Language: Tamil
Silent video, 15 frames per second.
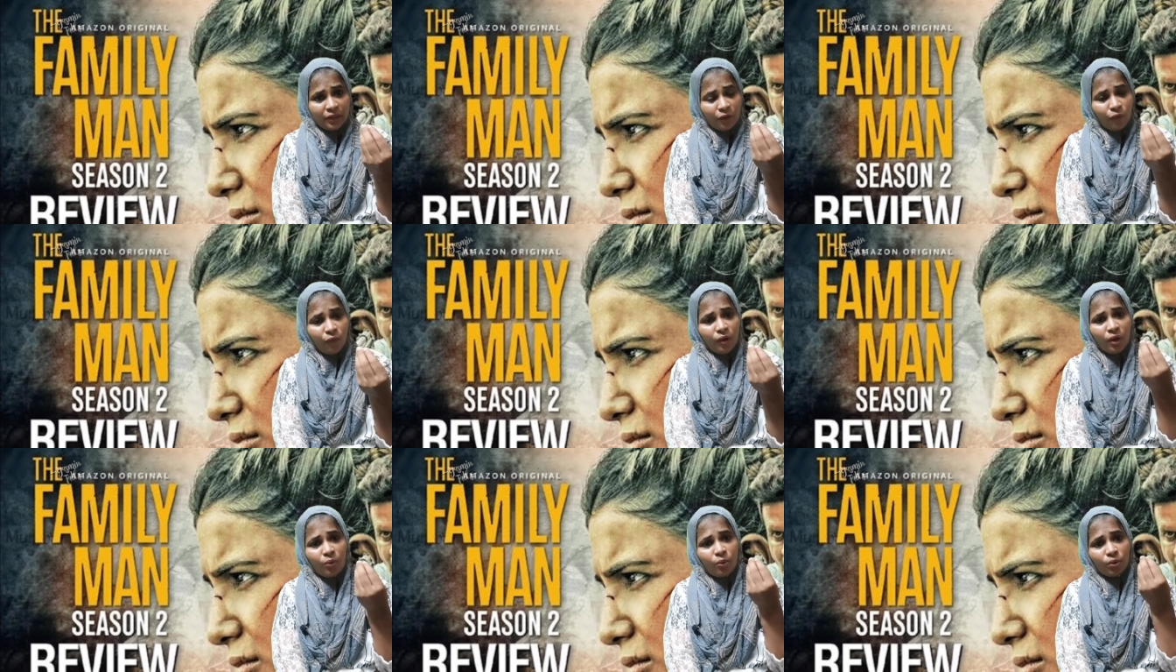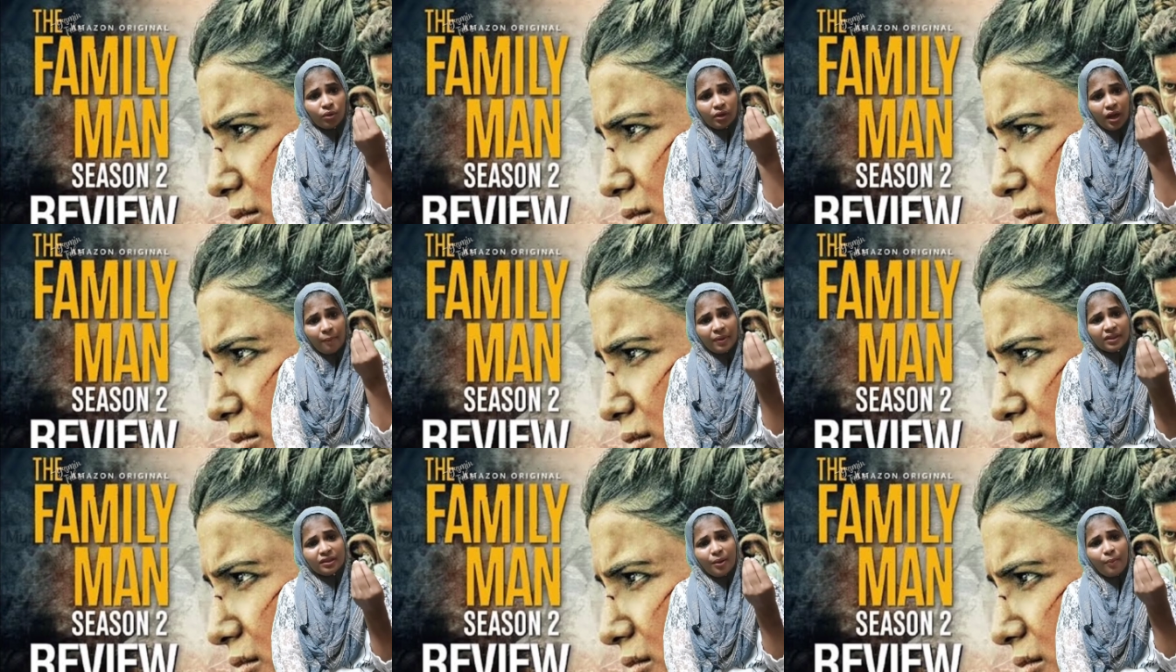எவ்வளவு ஒரு
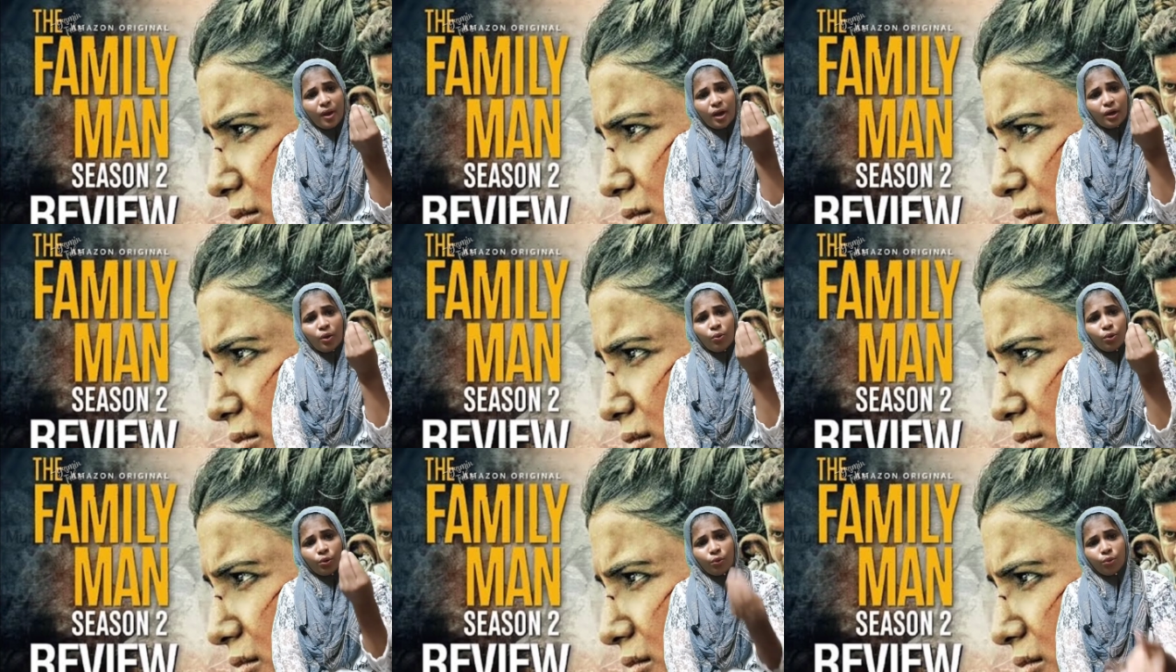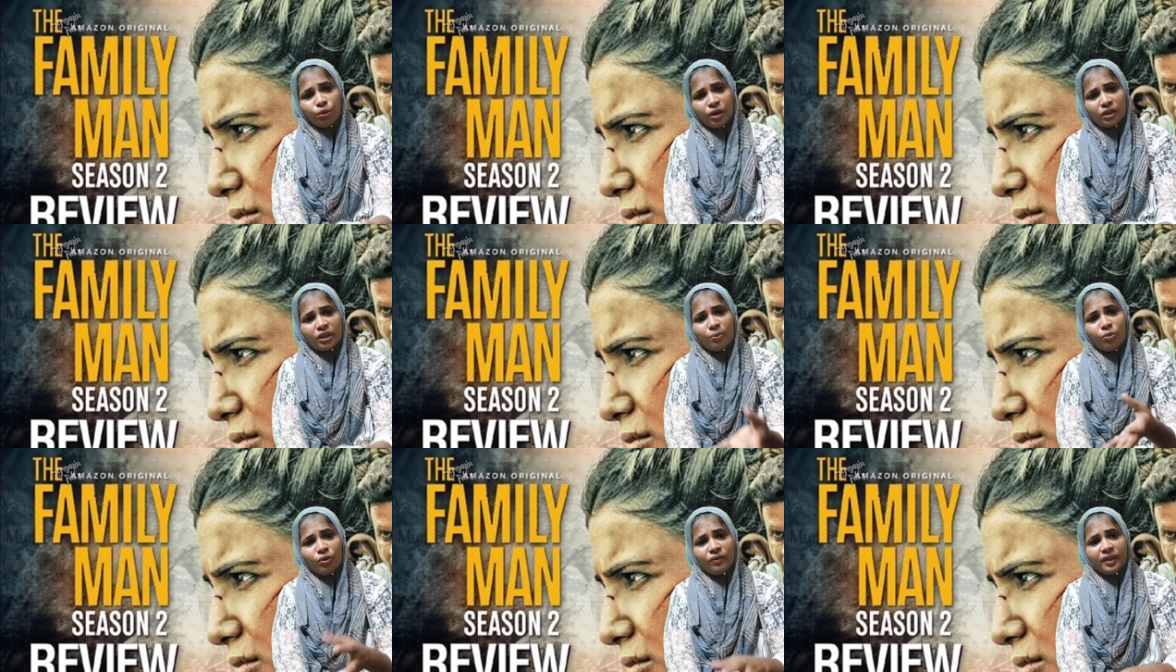அபத்தமான ஒரு குற்றத்தை
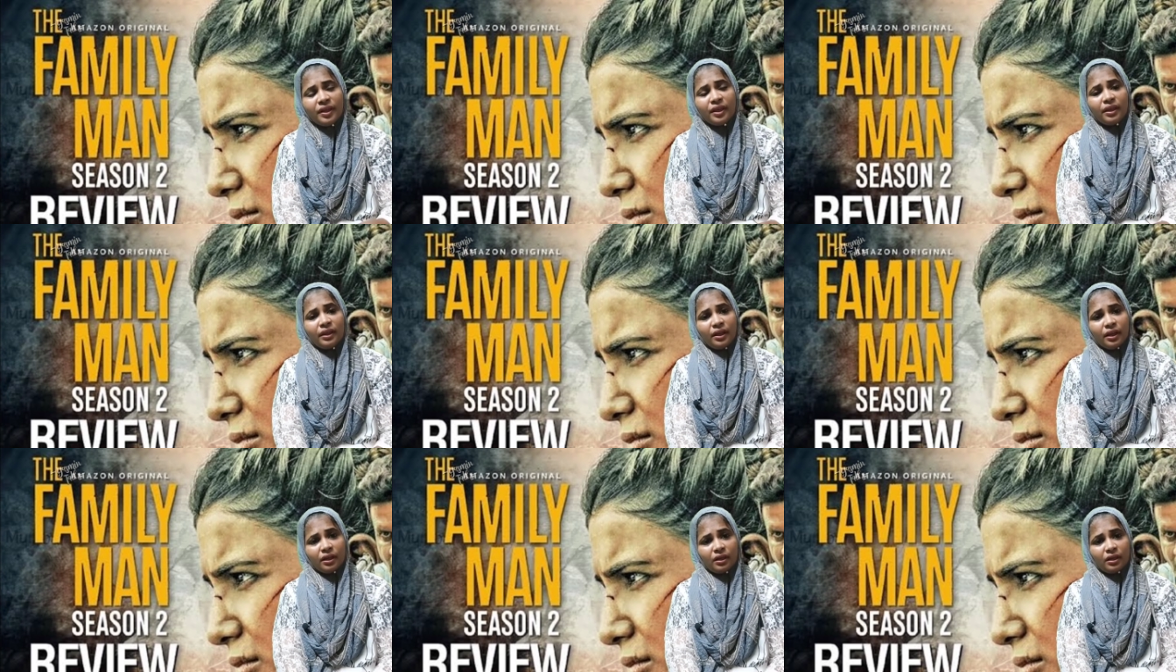முன் வைக்கிறீங்க